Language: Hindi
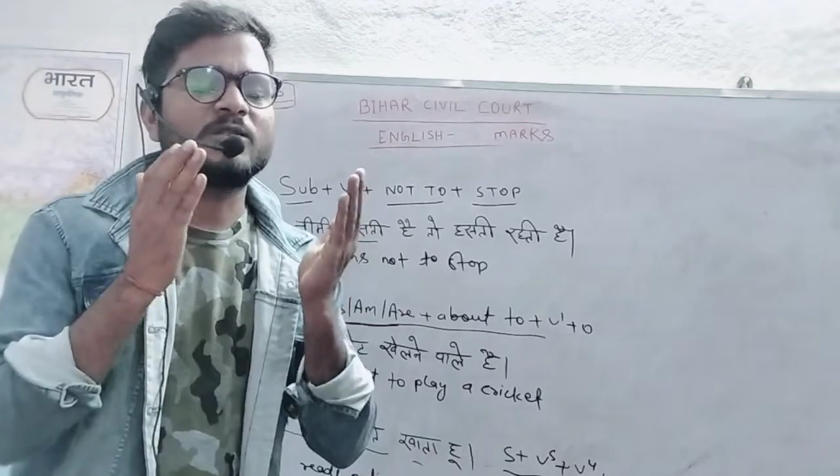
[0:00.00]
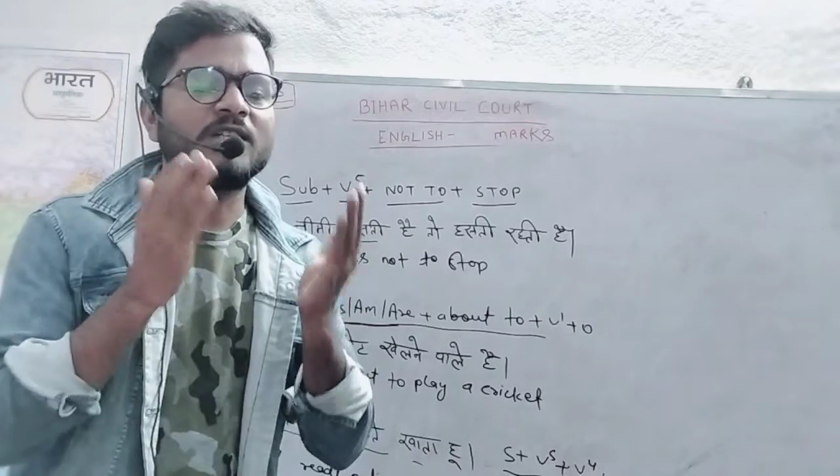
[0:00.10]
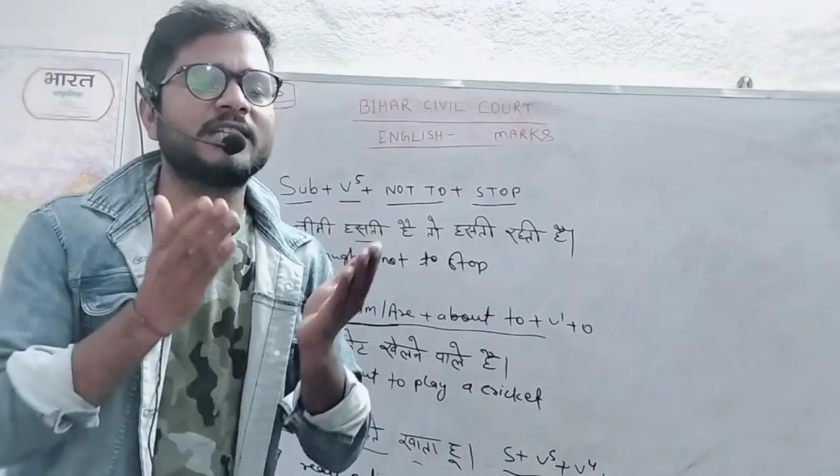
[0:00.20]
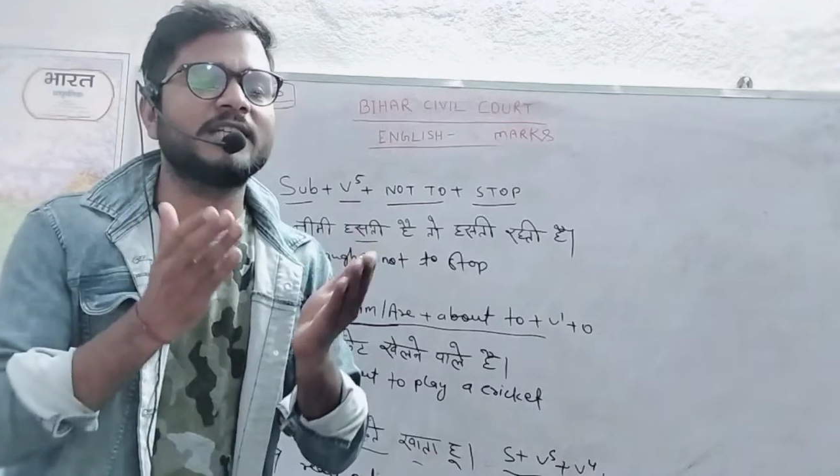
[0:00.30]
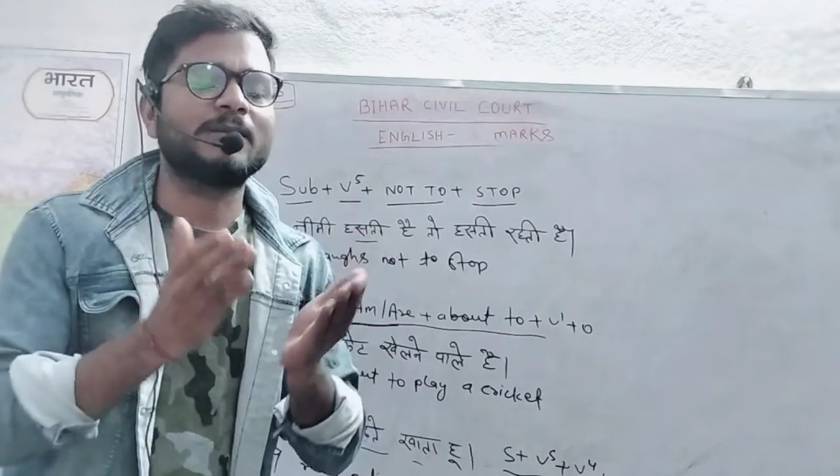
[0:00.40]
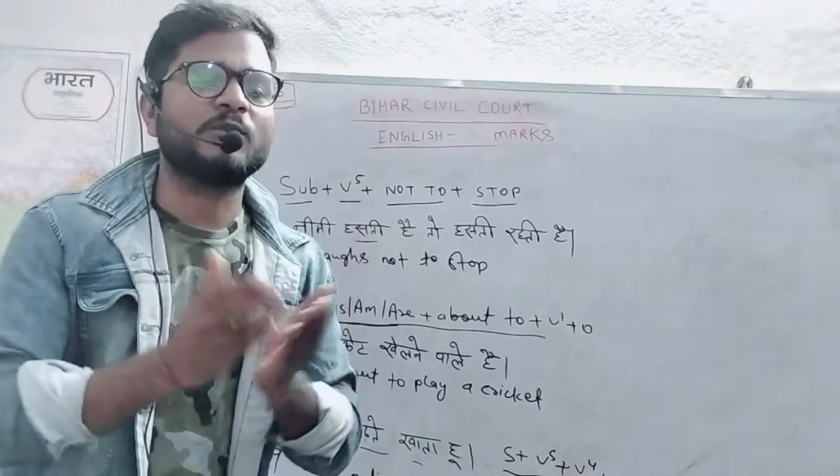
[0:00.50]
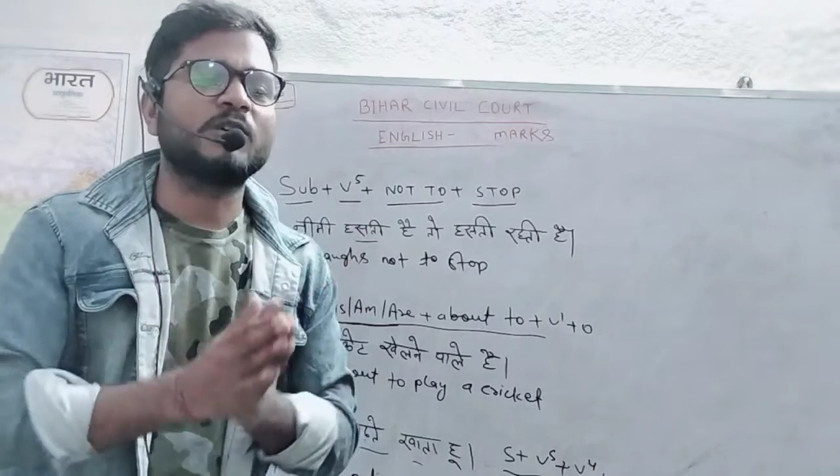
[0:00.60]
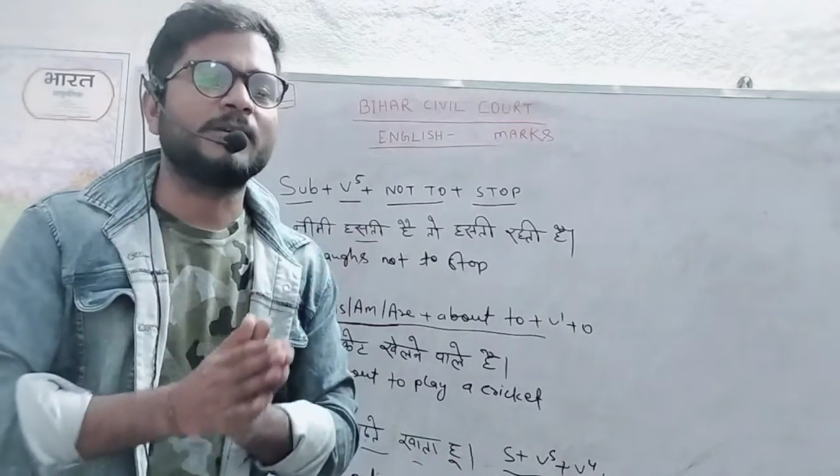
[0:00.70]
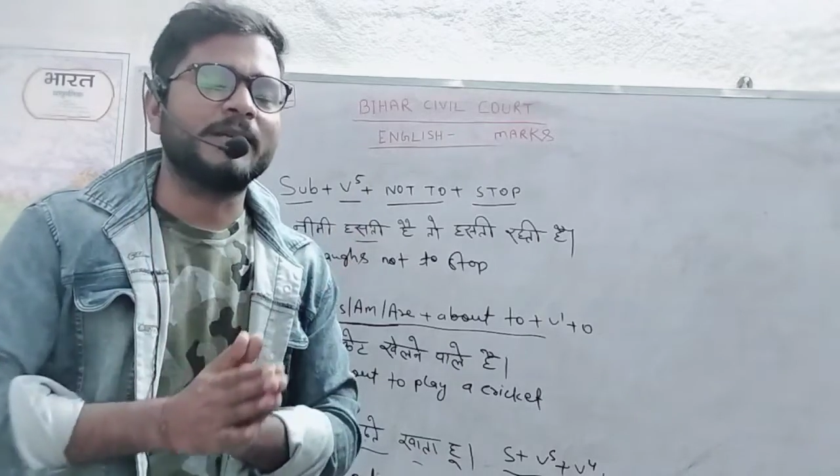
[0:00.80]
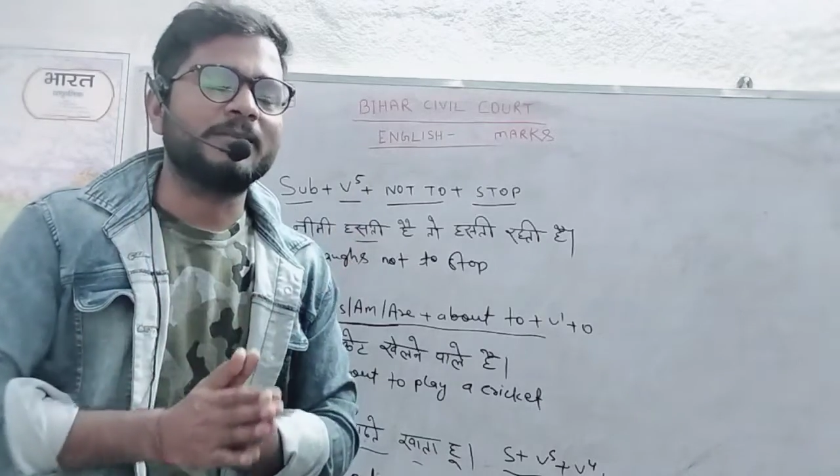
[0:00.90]
जल्द ही आपको
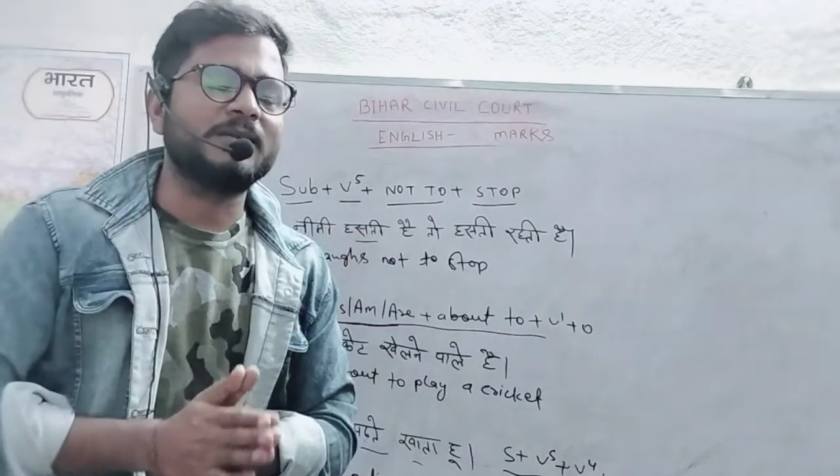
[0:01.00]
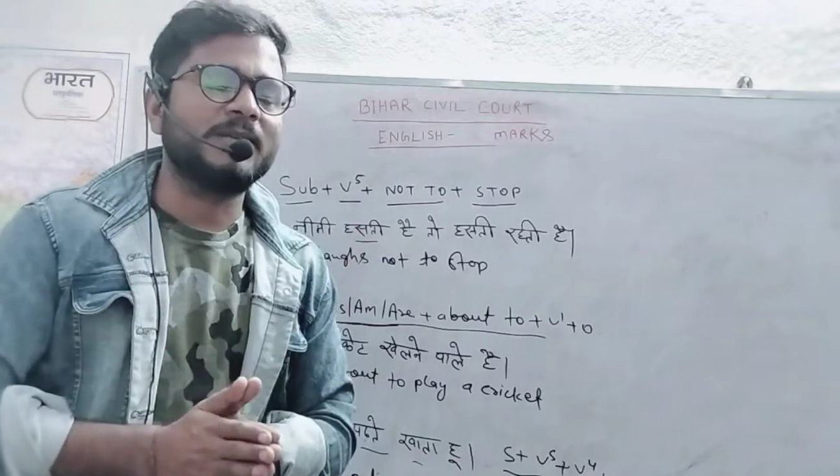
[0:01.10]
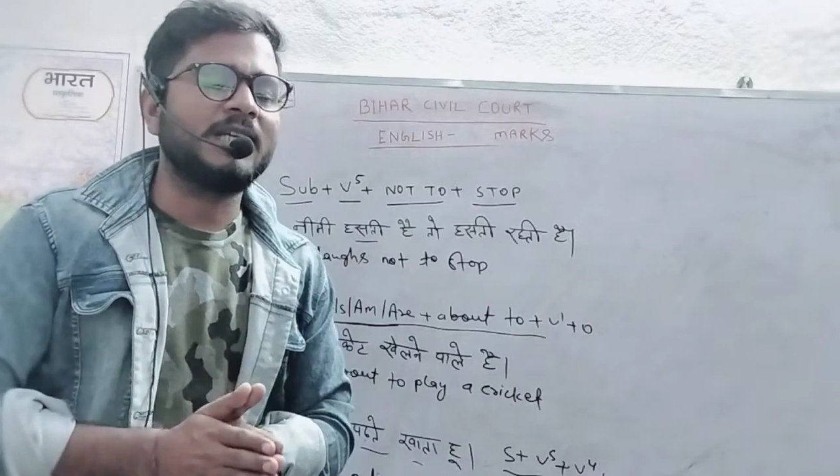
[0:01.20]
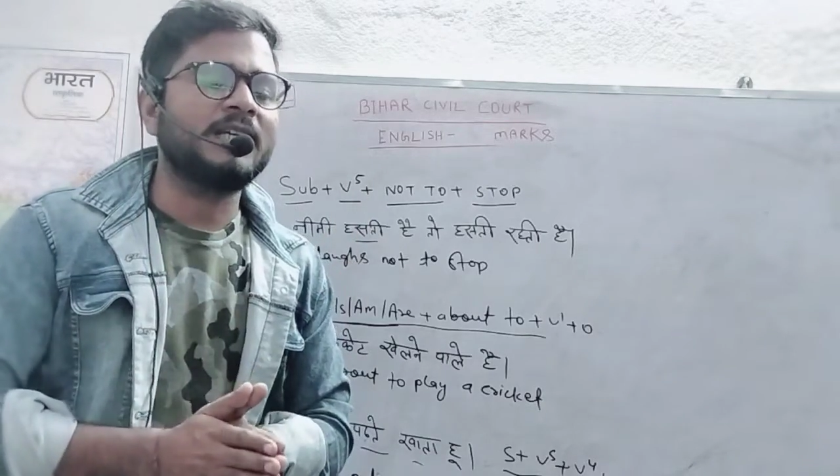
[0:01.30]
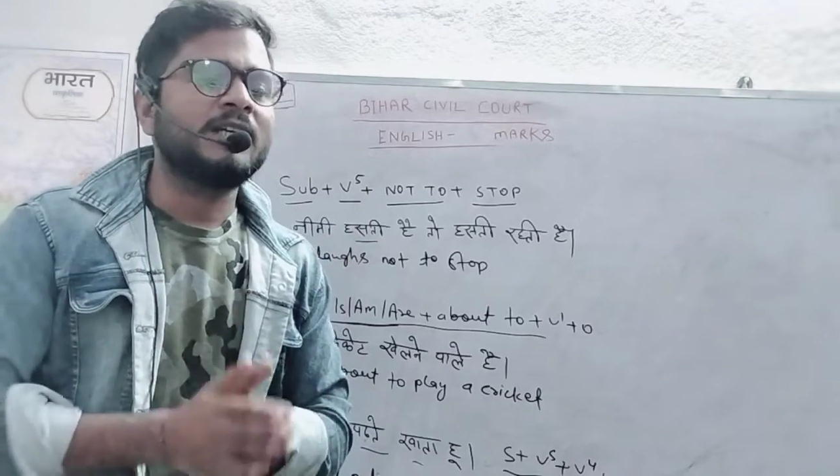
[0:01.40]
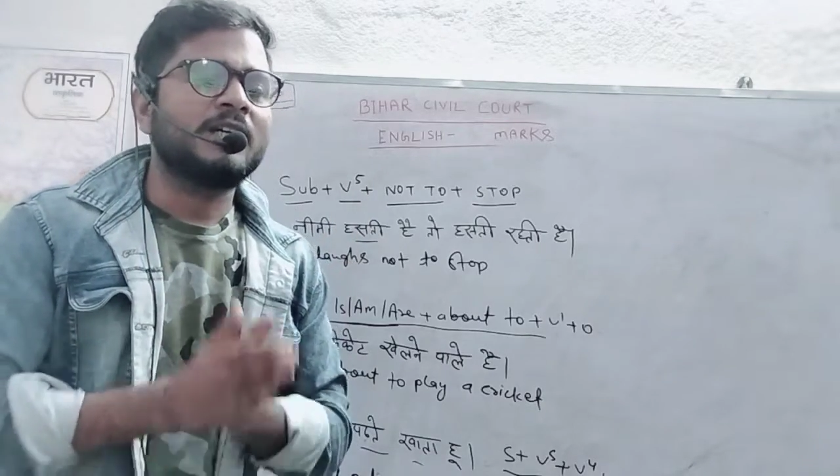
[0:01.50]
कामयाबी मिले